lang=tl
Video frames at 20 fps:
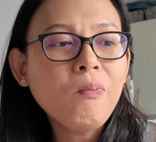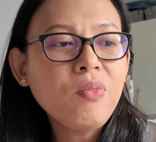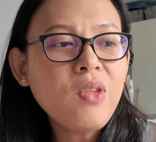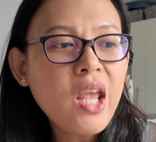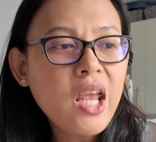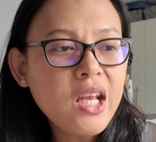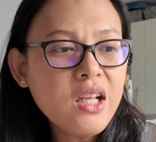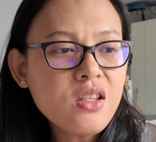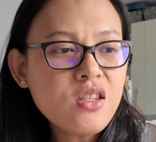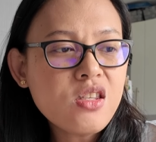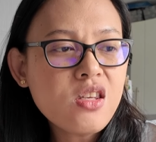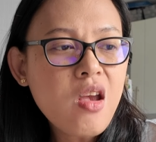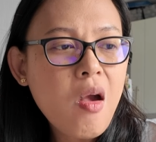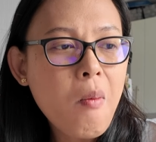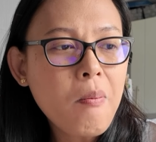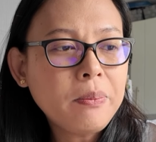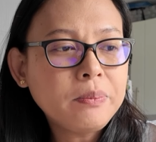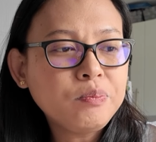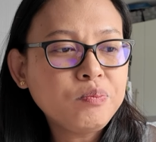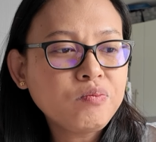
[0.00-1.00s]
dates,
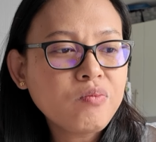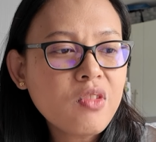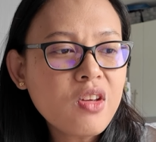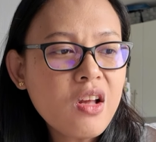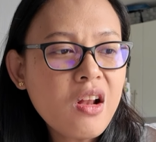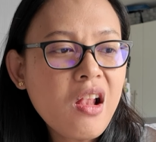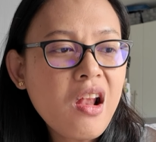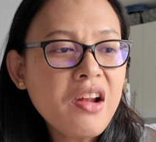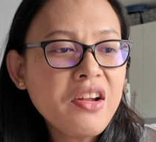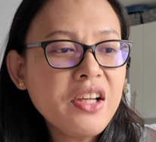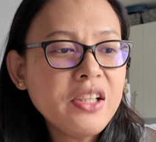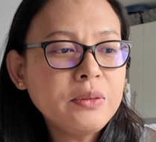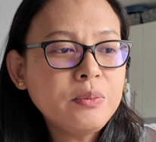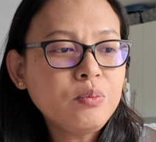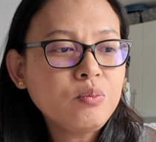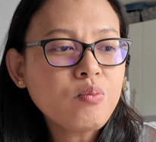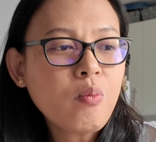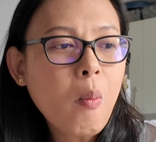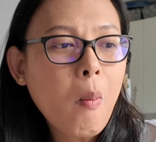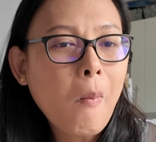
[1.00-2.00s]
already, er
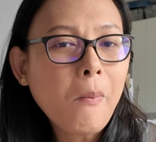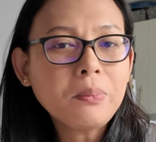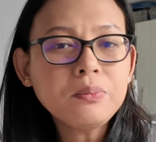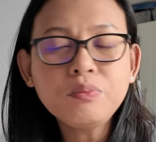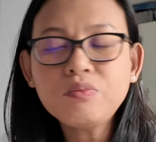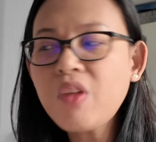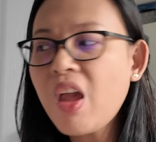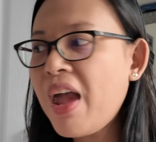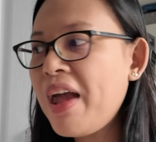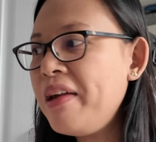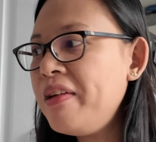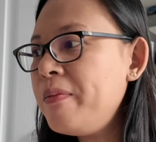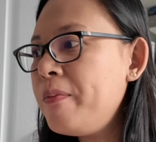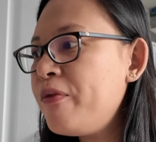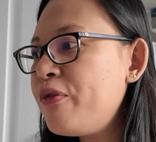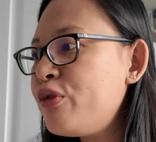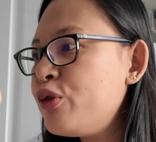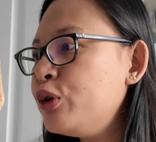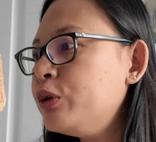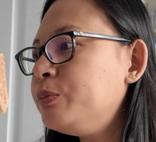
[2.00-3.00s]
er and
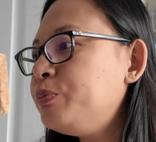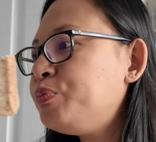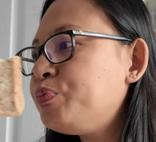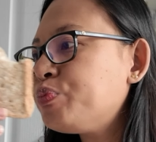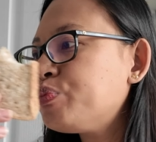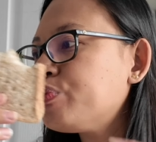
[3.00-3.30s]
fruit.